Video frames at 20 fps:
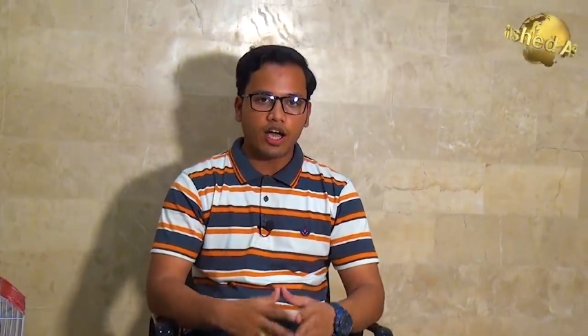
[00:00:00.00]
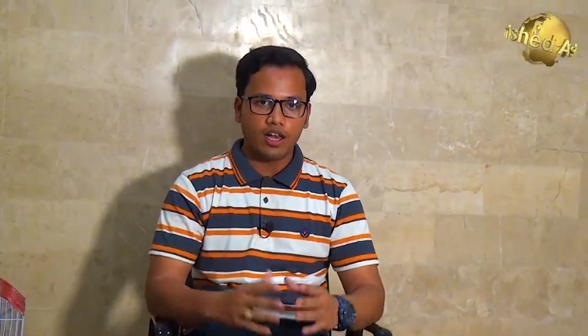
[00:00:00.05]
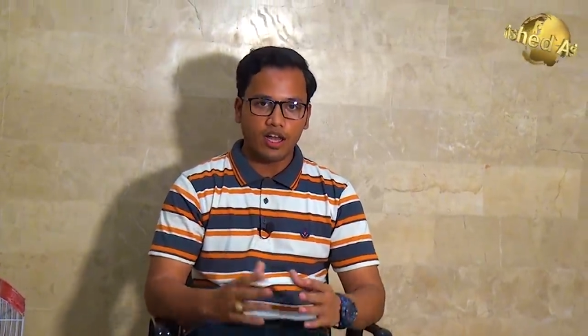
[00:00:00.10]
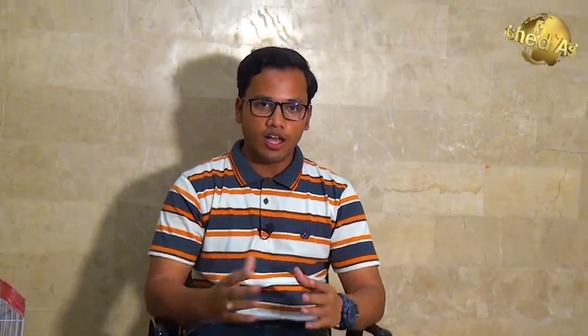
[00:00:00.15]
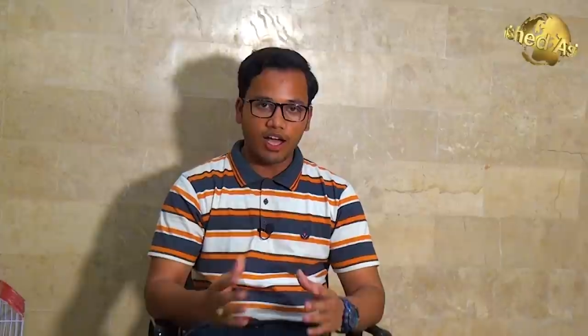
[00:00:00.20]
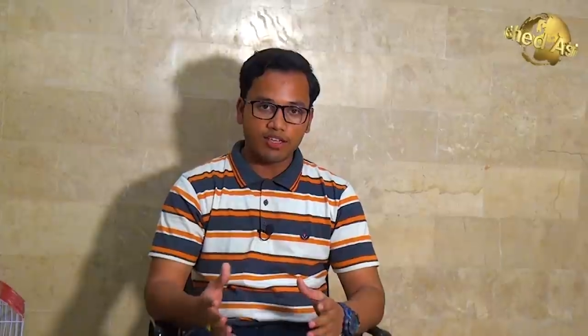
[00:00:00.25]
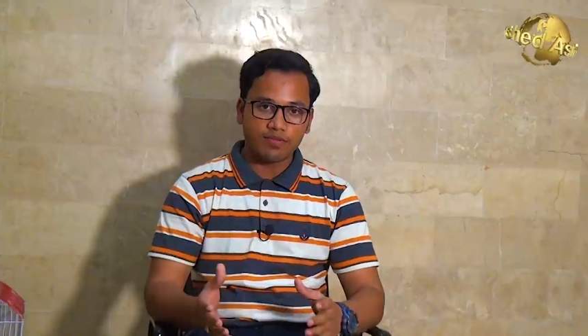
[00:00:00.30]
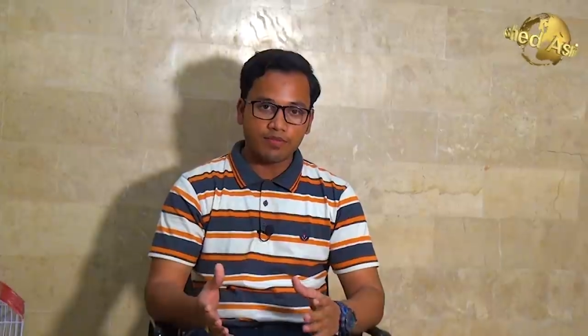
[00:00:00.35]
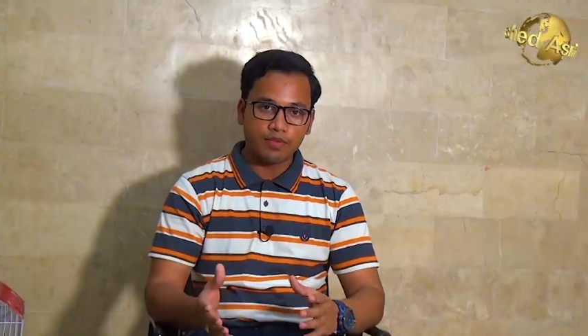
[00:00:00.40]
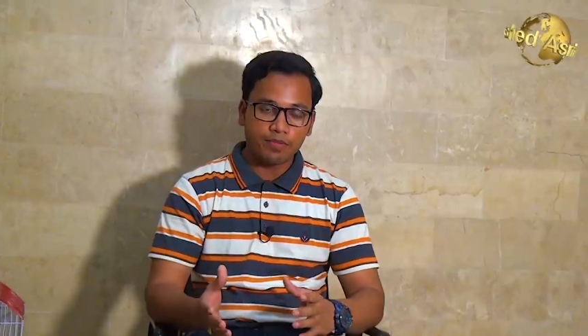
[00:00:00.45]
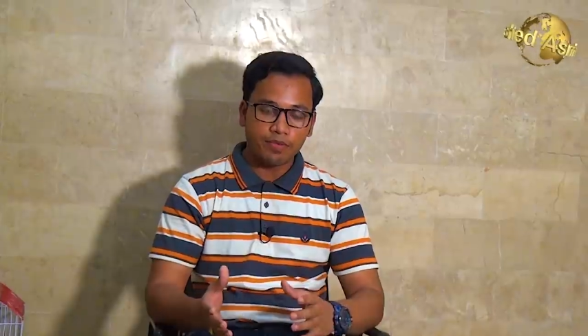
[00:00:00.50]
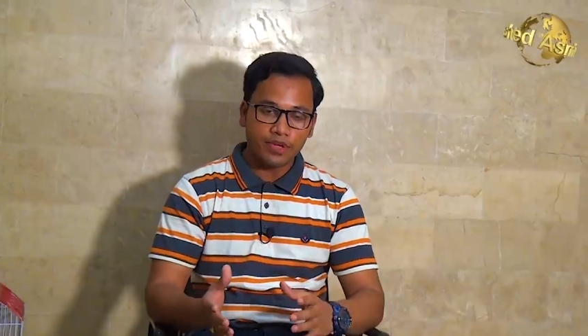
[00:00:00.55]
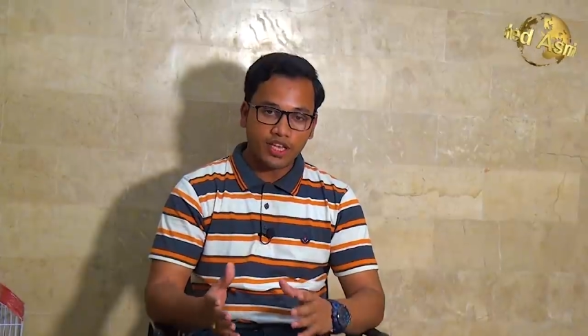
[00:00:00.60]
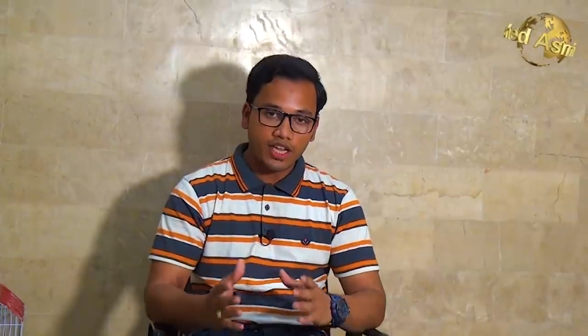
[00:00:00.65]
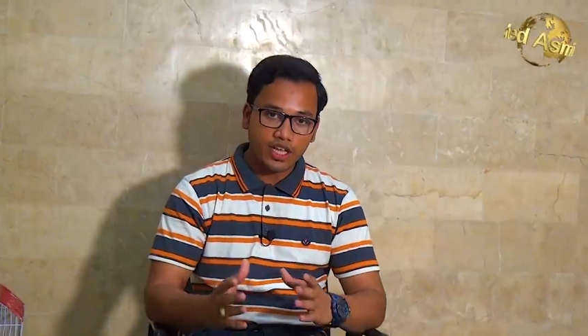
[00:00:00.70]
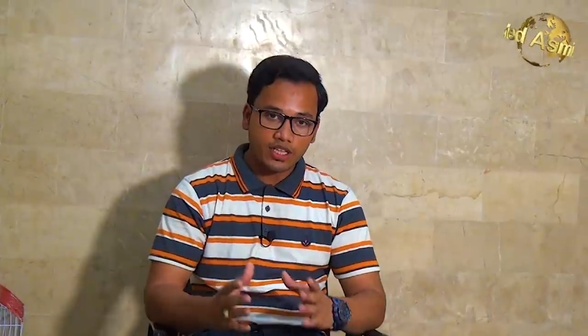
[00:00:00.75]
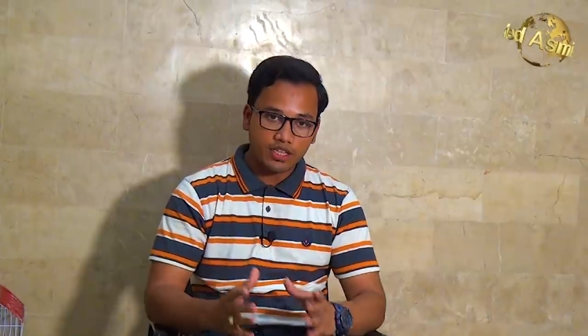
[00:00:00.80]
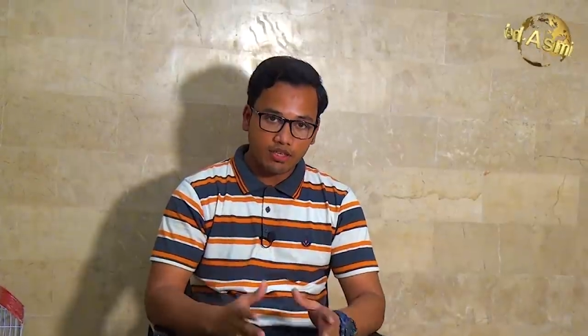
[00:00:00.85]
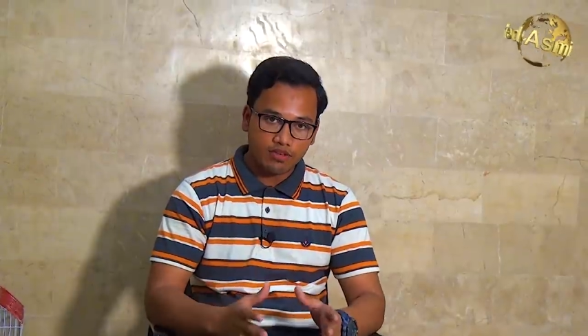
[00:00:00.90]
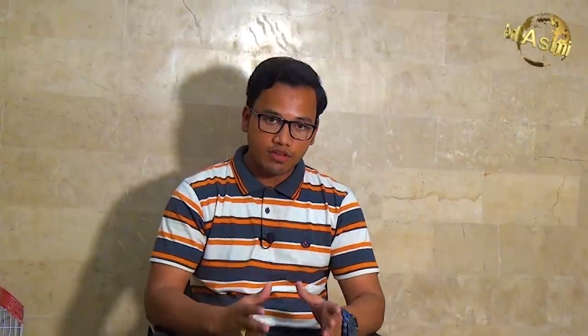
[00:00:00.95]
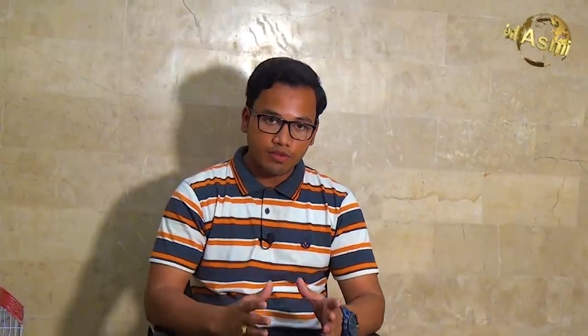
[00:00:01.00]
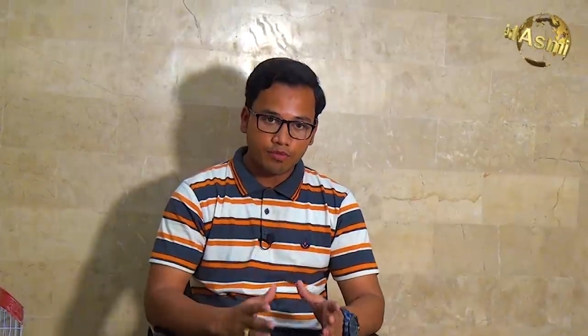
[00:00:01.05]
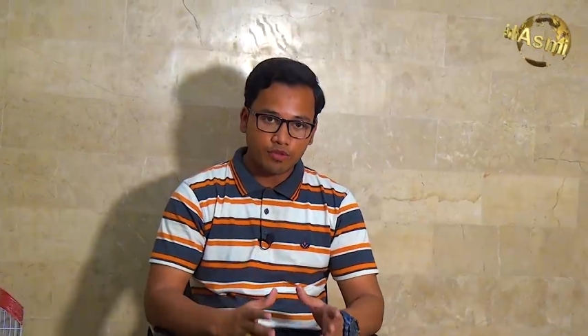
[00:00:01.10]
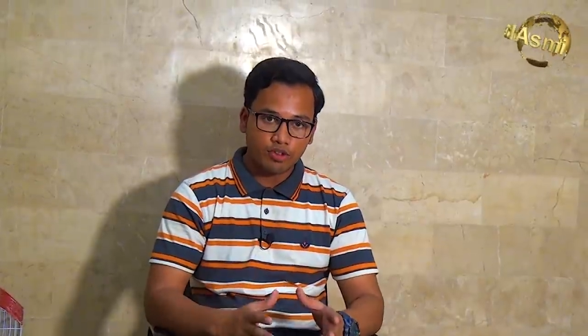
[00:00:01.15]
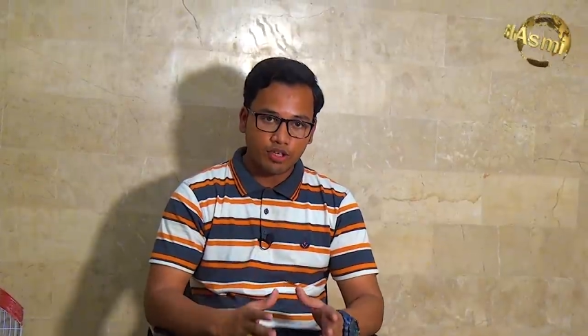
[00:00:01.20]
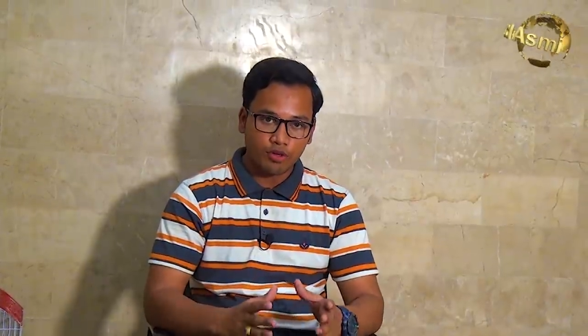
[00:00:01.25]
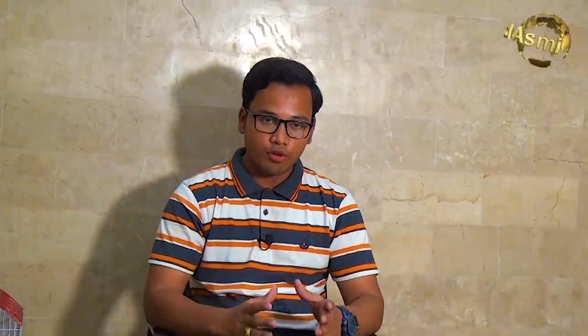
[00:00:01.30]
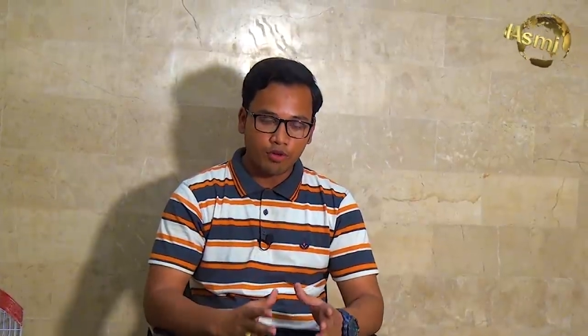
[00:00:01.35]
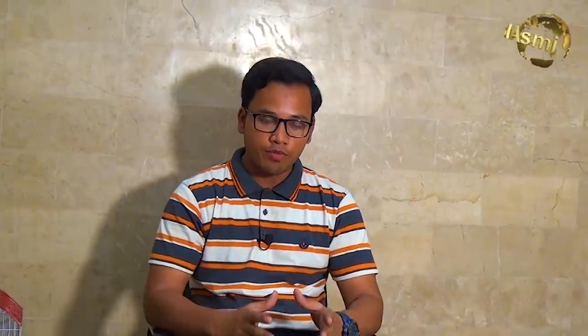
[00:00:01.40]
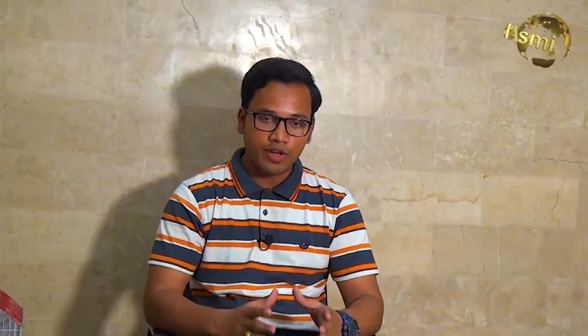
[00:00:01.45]
लास्ट में फिर एक दफ़ा
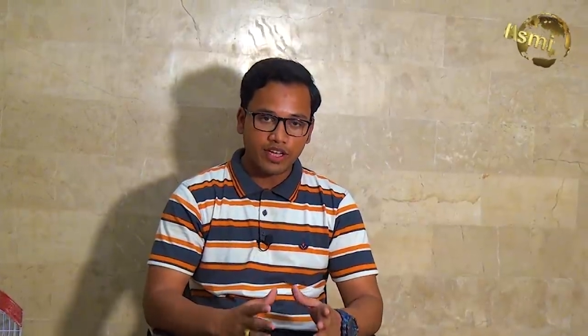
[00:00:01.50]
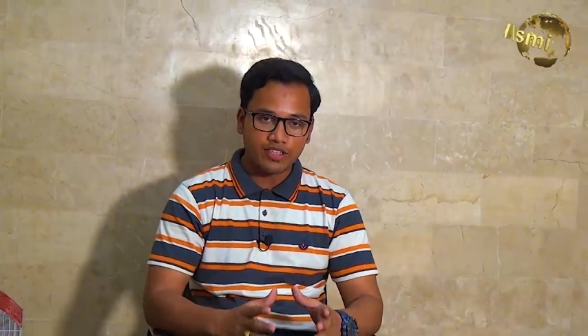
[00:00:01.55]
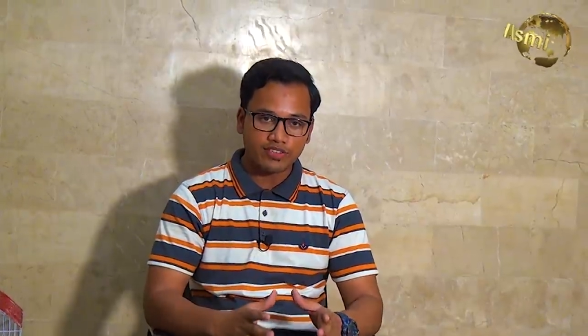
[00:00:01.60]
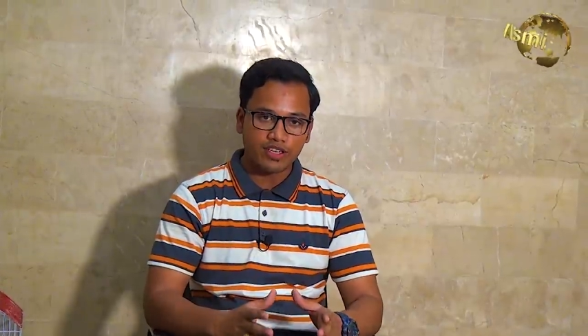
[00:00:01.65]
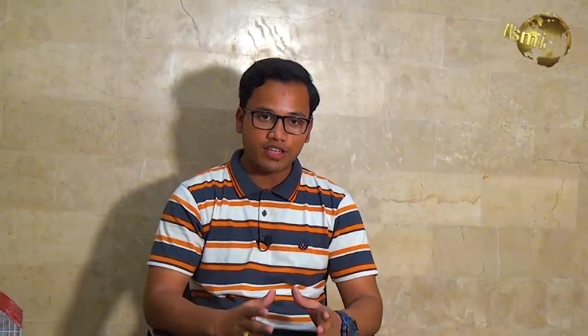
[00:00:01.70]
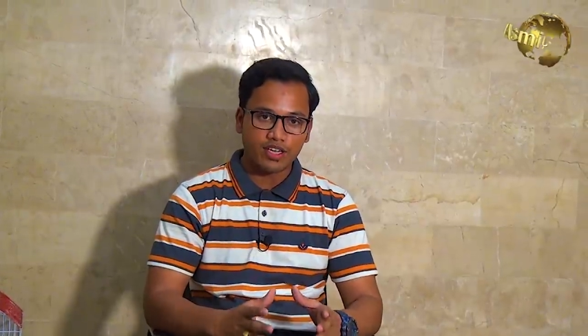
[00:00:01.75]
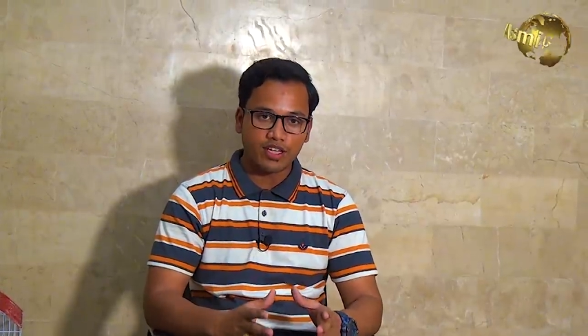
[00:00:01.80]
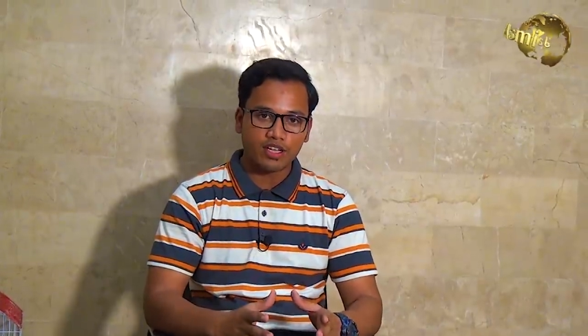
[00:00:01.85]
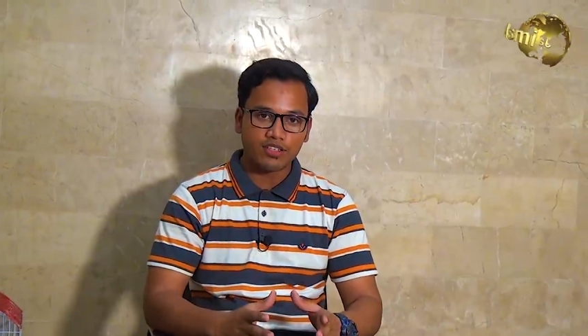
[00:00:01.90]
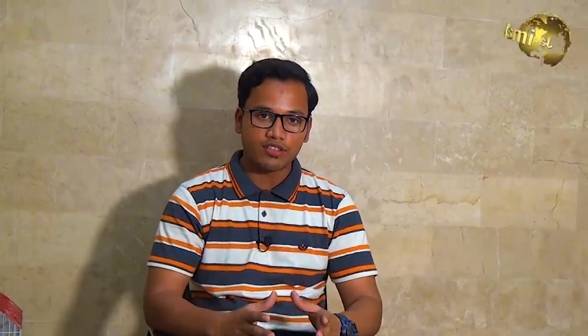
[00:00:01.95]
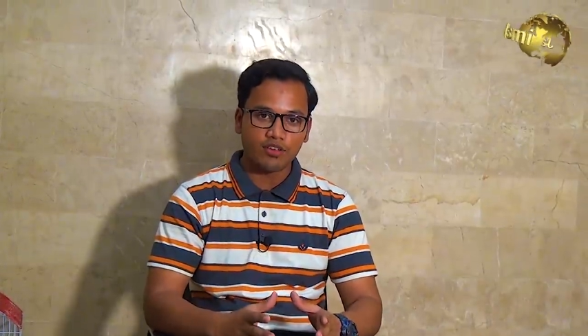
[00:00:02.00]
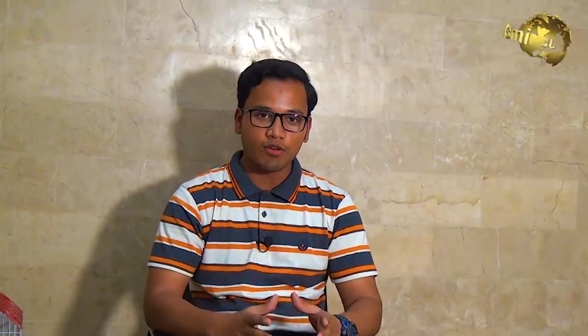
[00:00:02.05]
ज़रूर मेंशन करना